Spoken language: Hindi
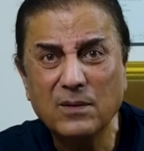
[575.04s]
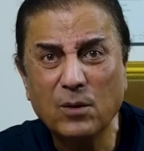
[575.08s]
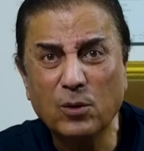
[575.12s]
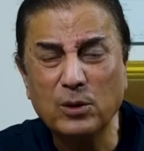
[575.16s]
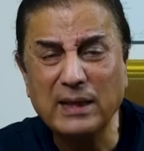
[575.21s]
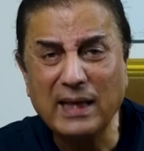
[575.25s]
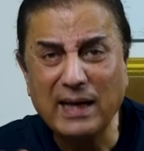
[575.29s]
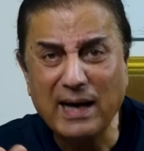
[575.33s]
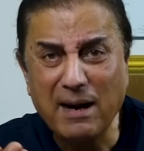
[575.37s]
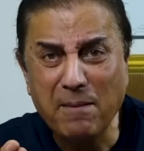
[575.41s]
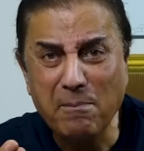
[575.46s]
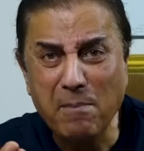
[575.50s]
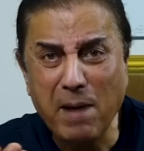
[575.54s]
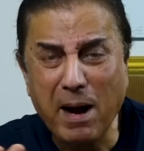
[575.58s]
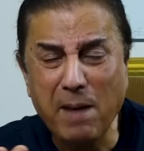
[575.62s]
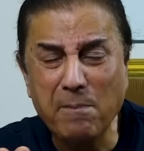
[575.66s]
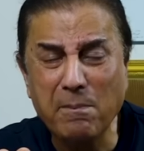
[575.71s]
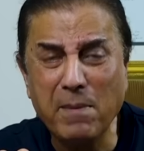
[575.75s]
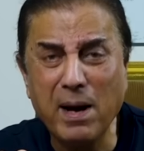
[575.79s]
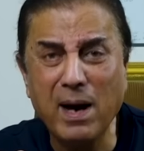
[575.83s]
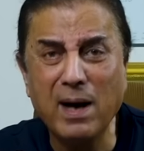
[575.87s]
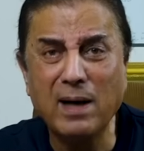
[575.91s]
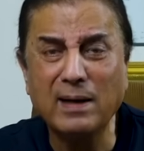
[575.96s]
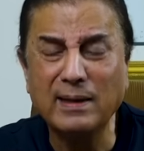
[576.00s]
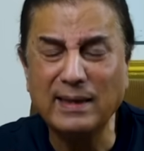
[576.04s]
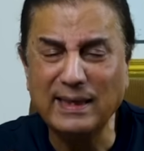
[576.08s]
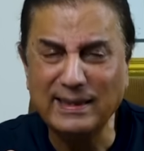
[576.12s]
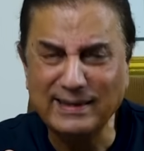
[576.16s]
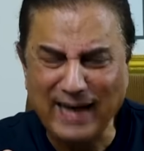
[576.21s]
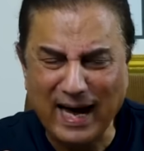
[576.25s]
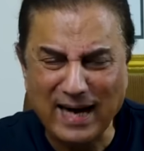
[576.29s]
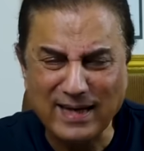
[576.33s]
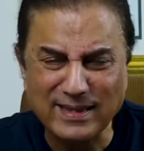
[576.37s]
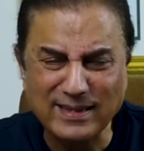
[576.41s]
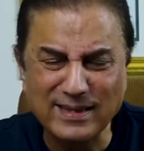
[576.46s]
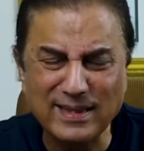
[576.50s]
वो तेरा मामा के
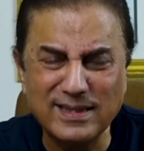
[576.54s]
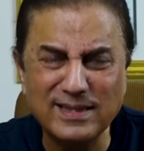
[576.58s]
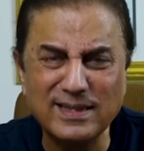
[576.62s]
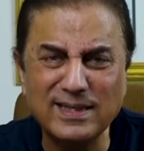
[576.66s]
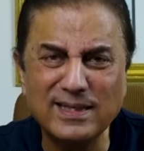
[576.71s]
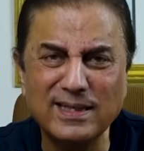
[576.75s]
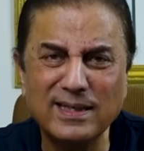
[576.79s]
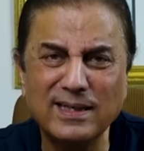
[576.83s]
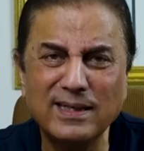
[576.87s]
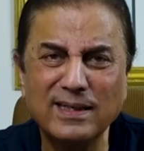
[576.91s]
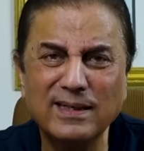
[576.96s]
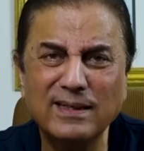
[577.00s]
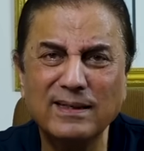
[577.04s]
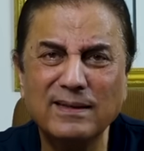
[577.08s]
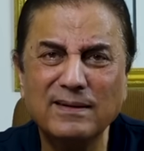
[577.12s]
टार्जन सी